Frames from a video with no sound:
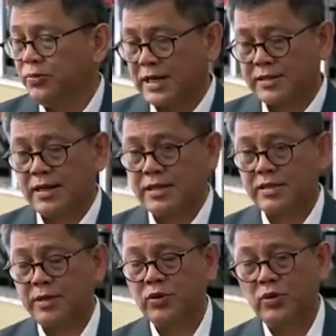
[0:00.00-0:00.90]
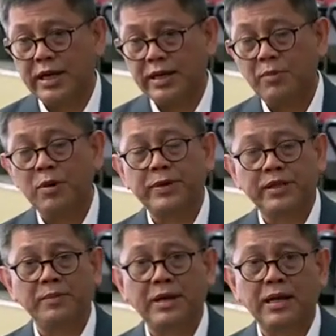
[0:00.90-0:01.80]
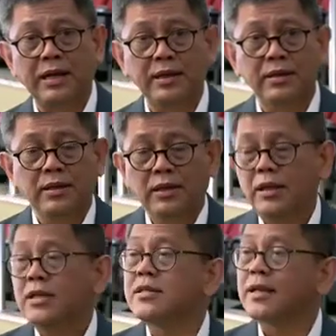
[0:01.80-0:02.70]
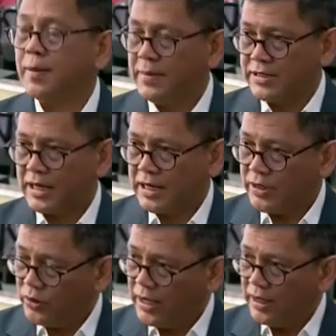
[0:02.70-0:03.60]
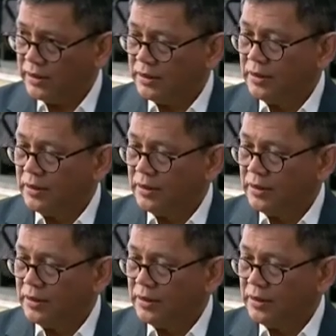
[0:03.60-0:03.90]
fraksi Nasdem juga adalah mempertimbangkan sikap masyarakat juga.